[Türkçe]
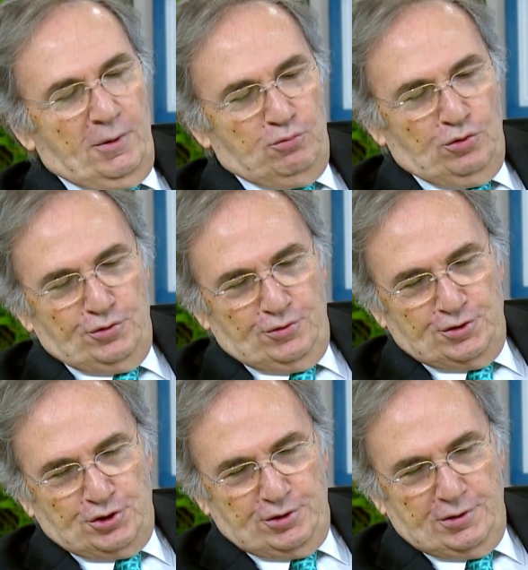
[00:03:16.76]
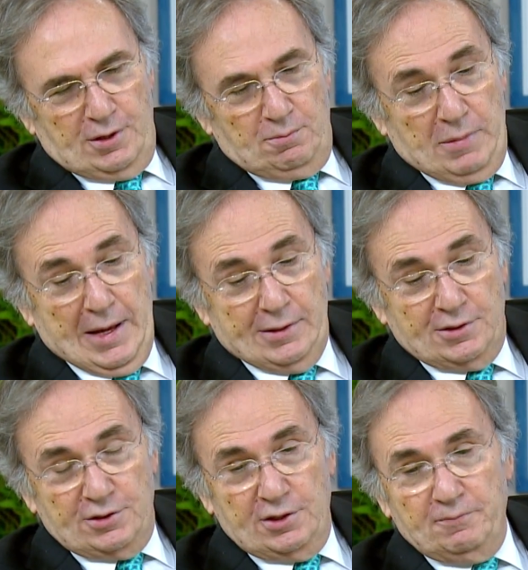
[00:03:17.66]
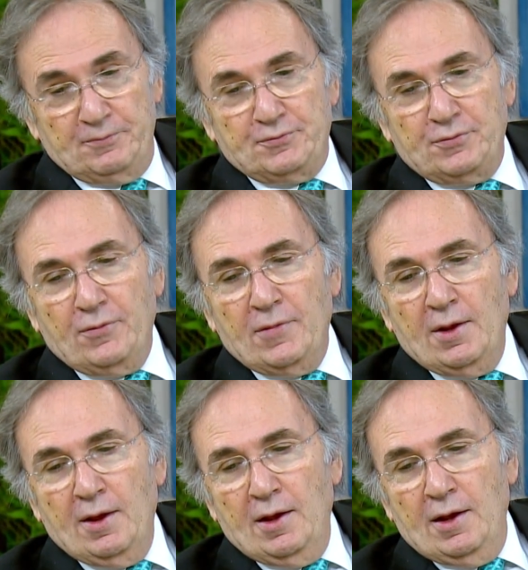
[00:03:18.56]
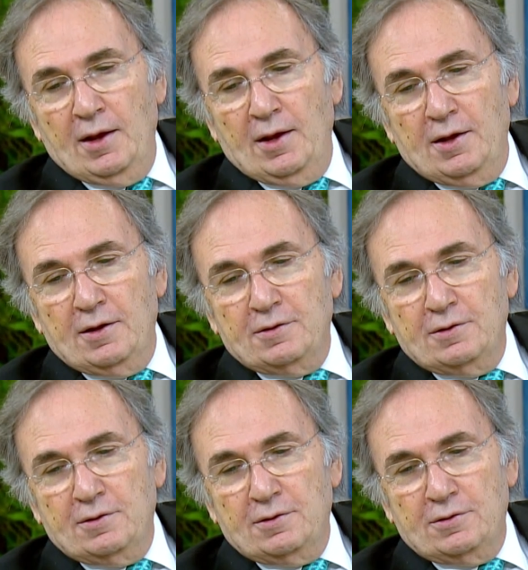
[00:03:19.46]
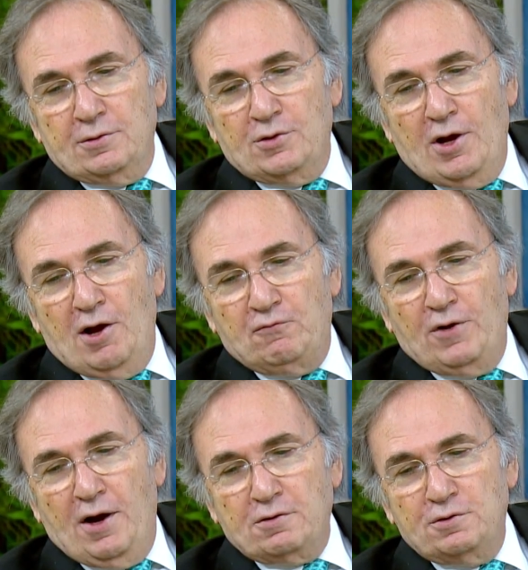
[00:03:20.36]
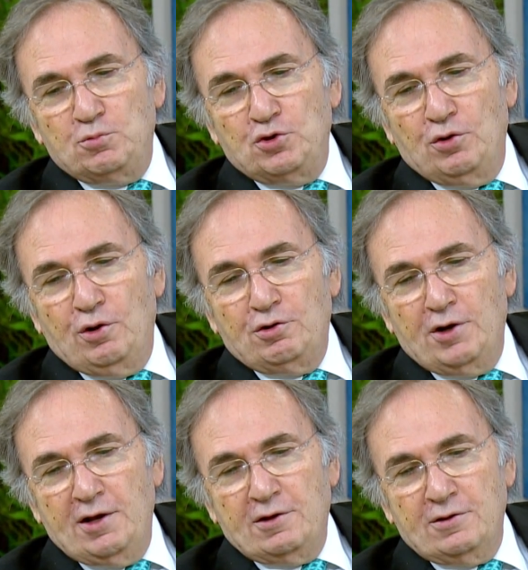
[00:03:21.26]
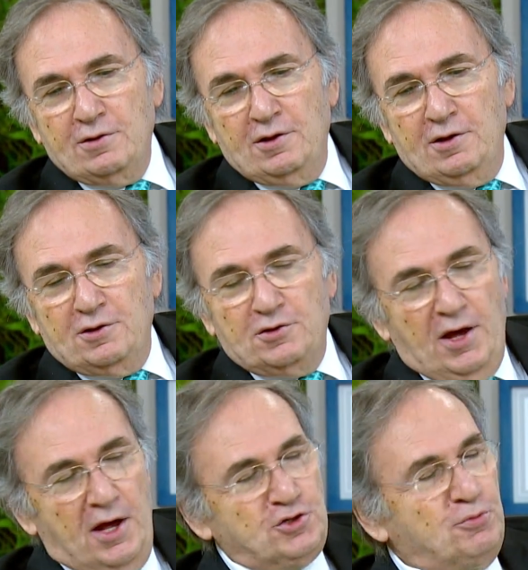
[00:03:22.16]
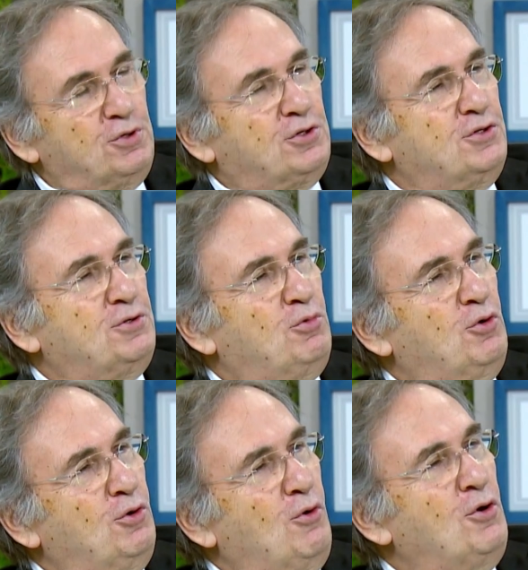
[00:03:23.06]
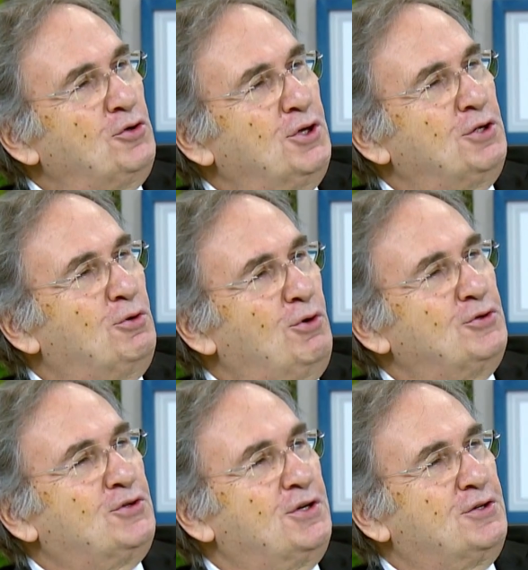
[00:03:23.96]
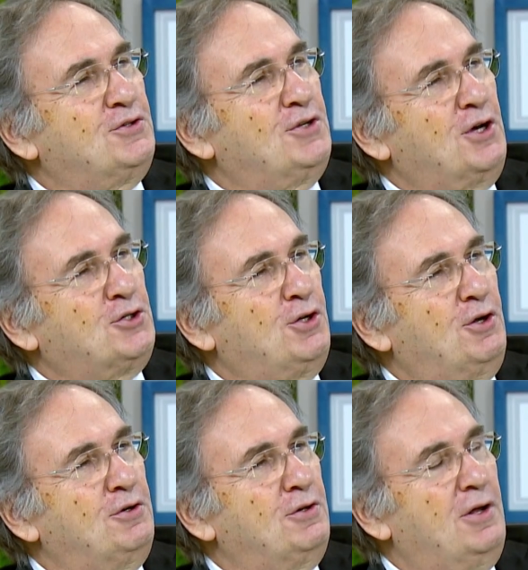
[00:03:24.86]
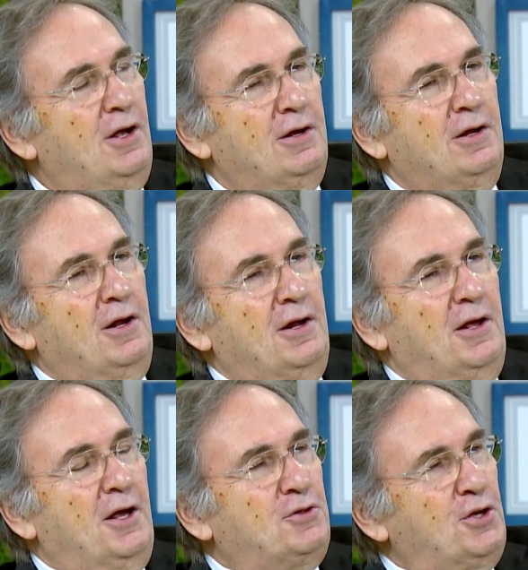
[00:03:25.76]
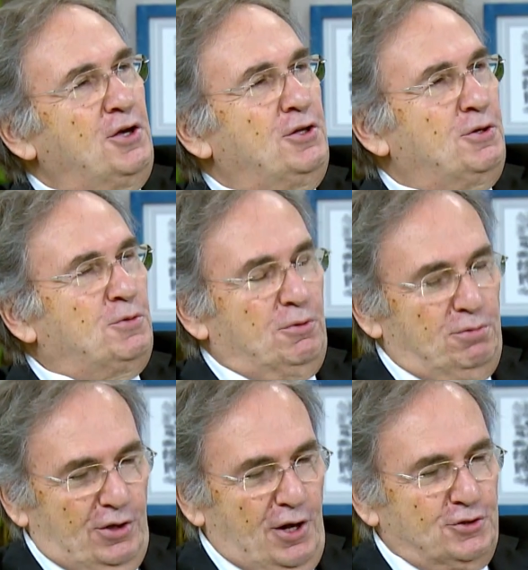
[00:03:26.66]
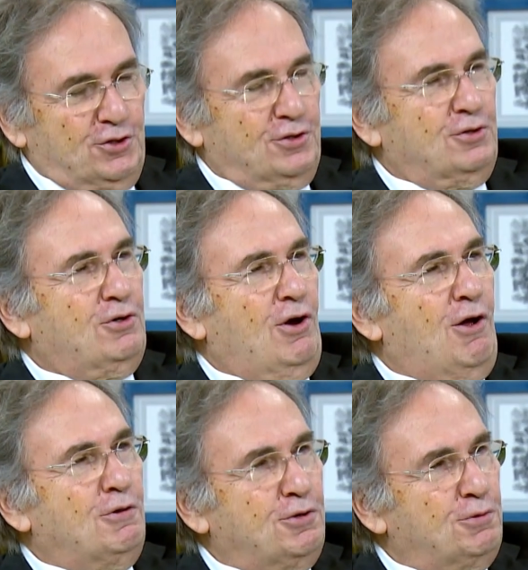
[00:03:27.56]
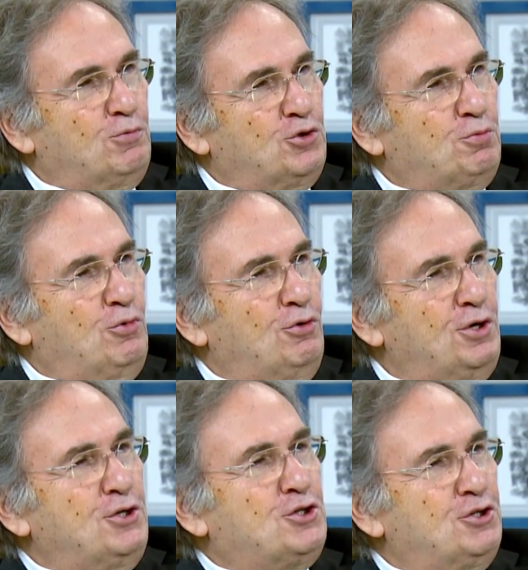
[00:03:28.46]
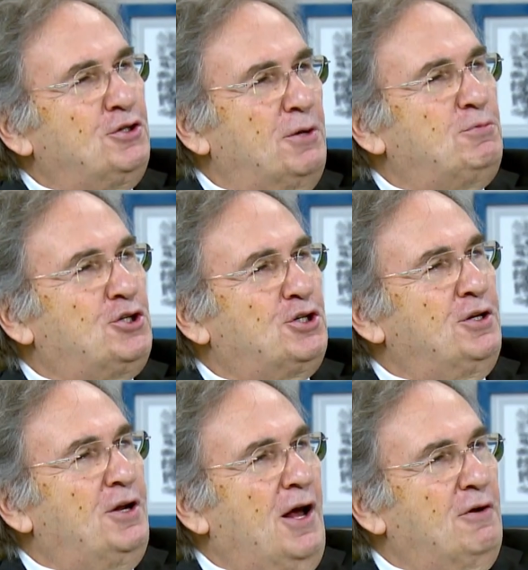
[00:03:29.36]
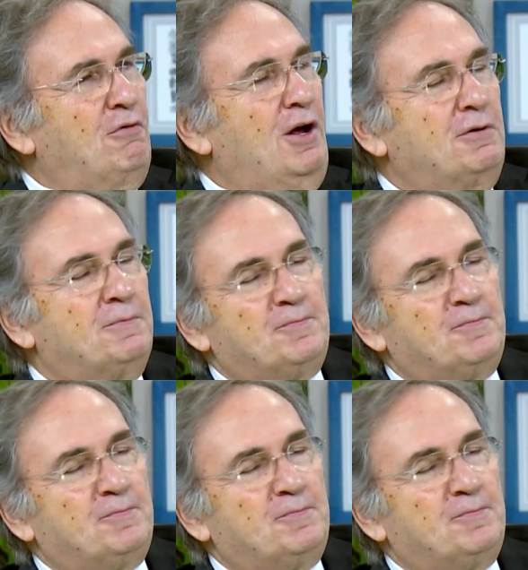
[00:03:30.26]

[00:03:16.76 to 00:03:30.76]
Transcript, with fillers: Bunun dışında belki e, daha farklı bir örnek genç bir kız böyle 17-18 yaşlarında eteğini de biraz kaldırmış böyle içinde bir şeyler var.